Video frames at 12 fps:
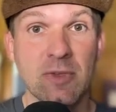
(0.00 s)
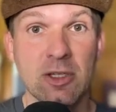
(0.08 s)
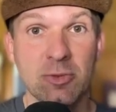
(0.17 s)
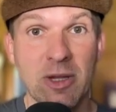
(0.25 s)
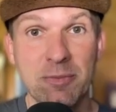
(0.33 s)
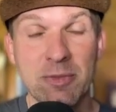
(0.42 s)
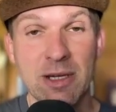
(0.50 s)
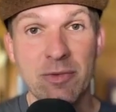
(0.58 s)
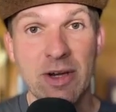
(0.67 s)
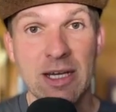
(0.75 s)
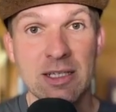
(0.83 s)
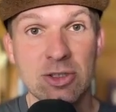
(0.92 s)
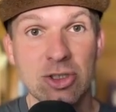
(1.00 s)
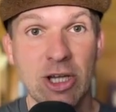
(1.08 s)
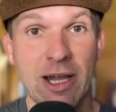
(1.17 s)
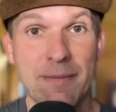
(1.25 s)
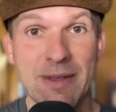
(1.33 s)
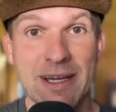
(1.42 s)
Sprecht mich einfach an,
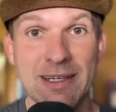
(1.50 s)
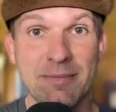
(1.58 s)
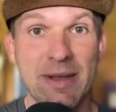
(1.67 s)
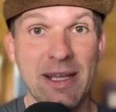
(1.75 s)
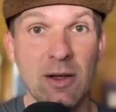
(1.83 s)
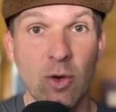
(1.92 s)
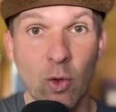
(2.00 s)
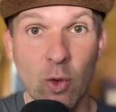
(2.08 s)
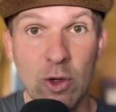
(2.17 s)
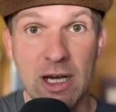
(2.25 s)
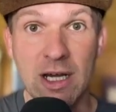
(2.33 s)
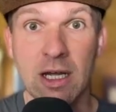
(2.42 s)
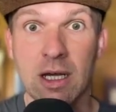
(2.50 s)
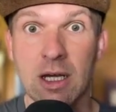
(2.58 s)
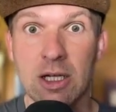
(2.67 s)
schreibt eine Mail oder